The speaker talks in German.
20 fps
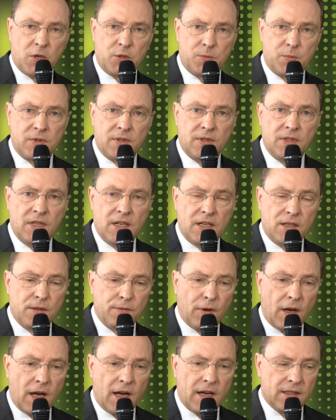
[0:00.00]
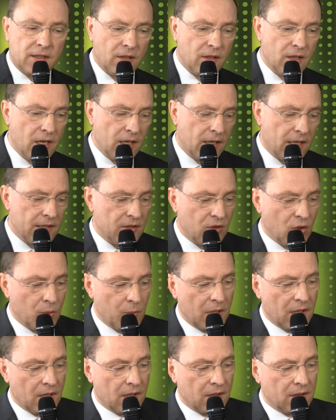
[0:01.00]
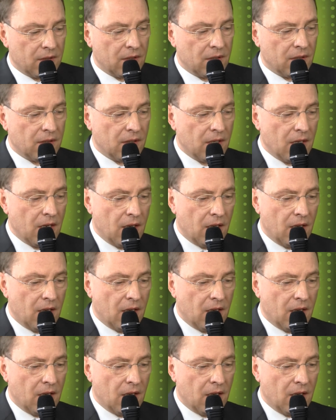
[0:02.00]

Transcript: Beispiel gefragt, äh, kannst du mir eine,